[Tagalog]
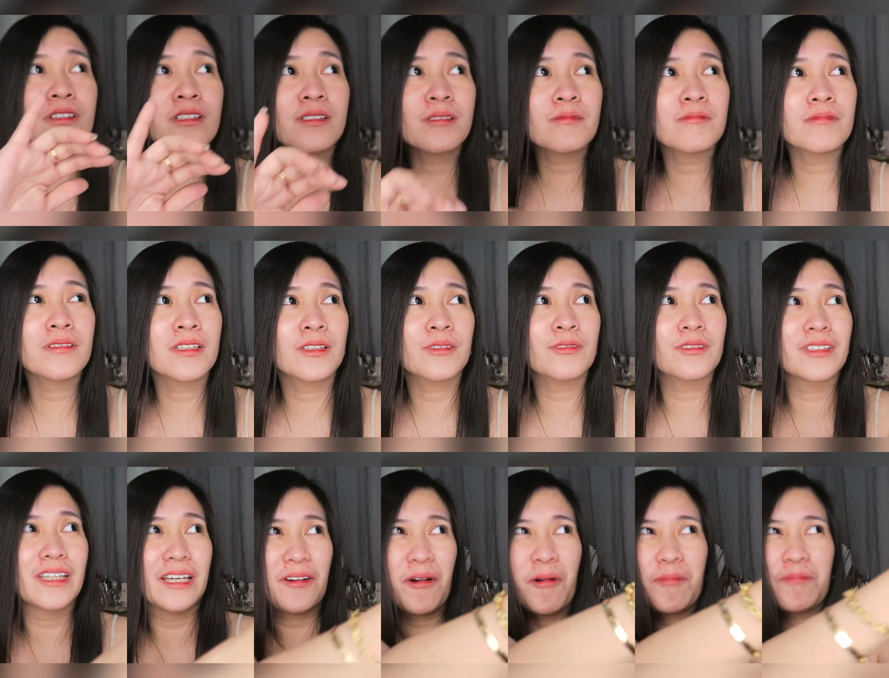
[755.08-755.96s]
siya iso dito
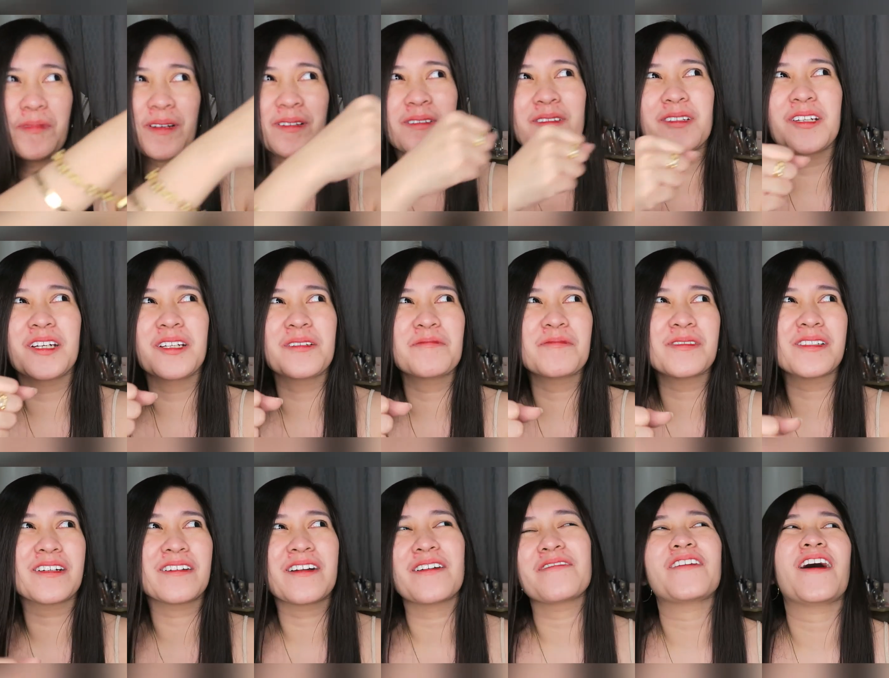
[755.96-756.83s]
niya. Open ko na naman,
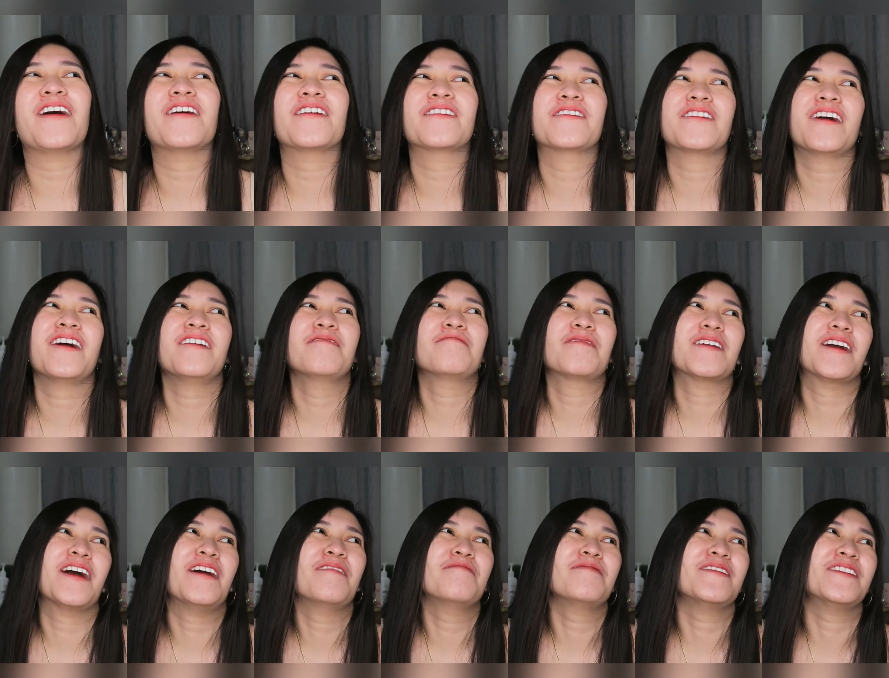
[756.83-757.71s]
sir. Ah, okay,
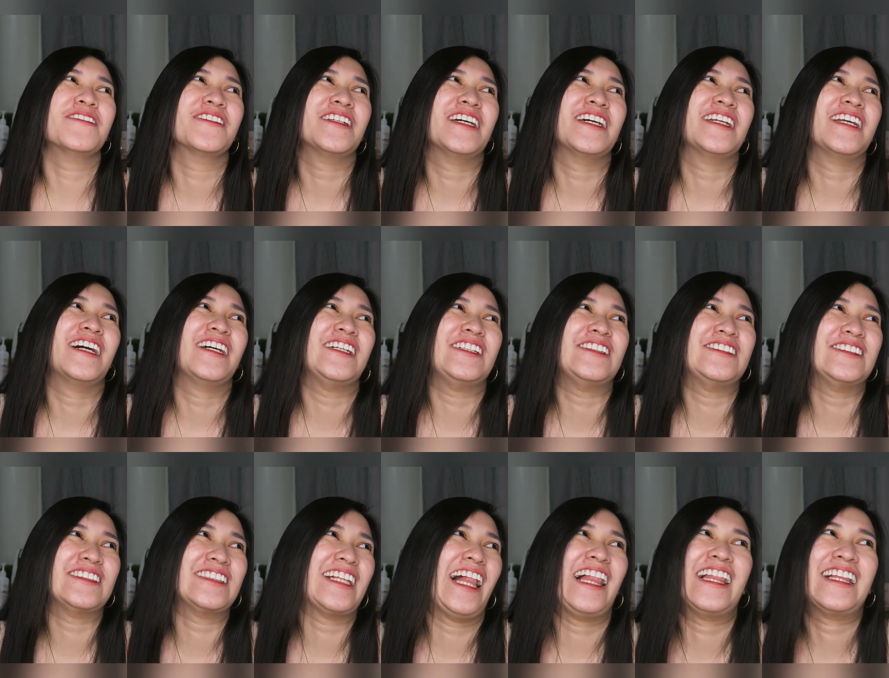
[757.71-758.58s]
magamit siya na
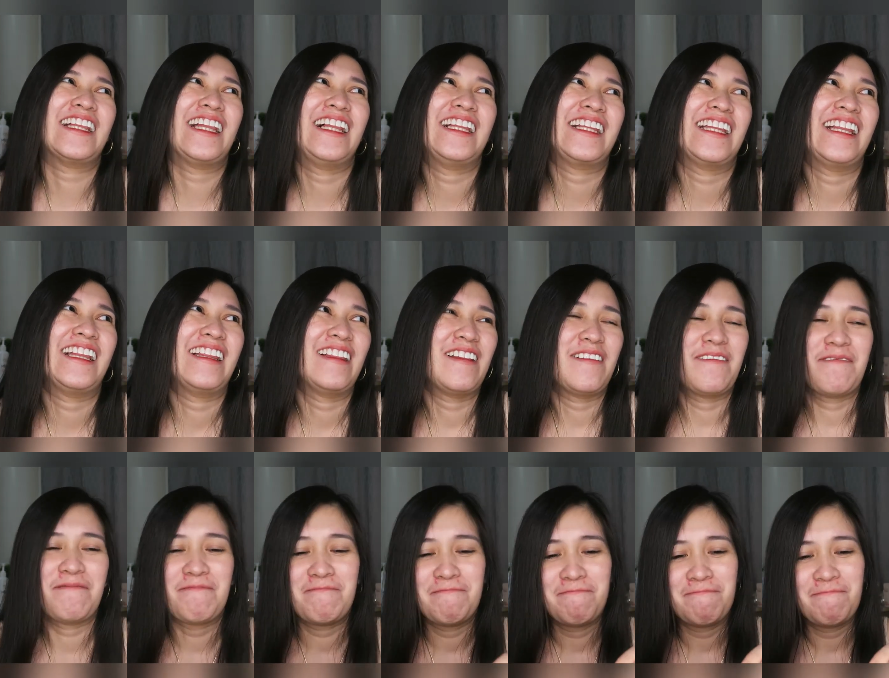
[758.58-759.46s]
ako. Hindi ba? Ano ba?
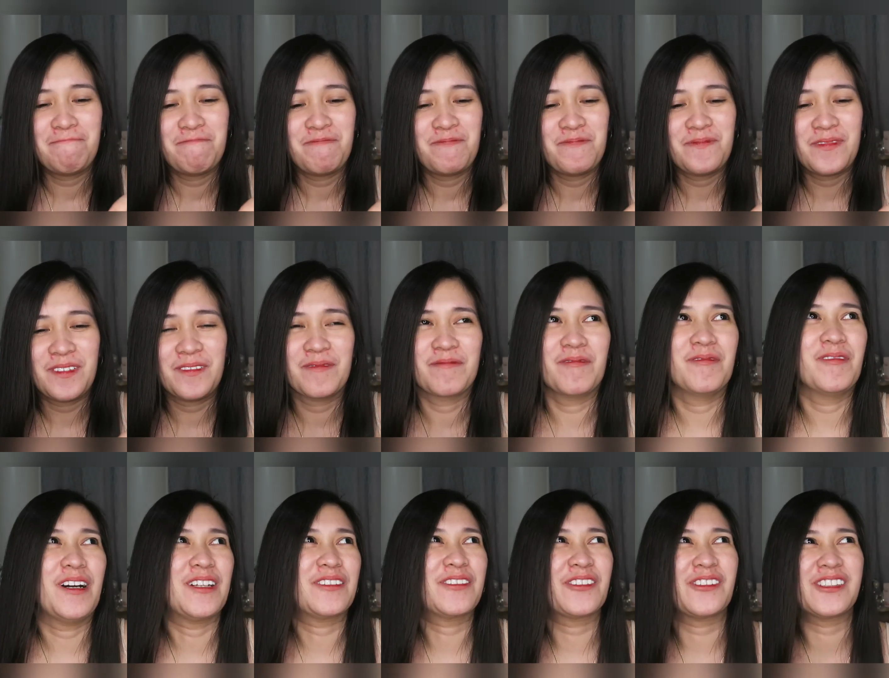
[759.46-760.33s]

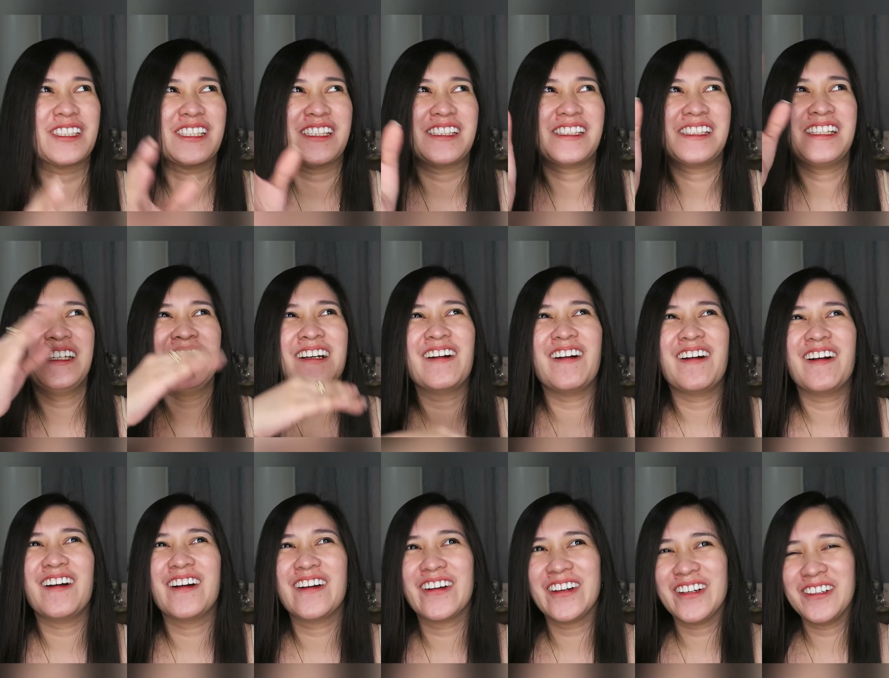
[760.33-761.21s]
Ato ko sa ano?
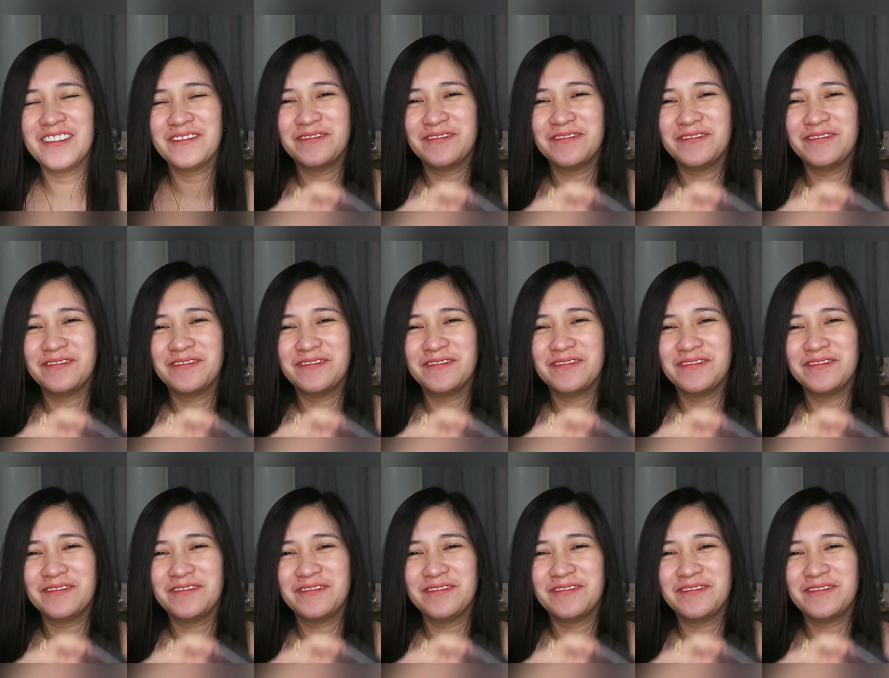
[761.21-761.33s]
CR.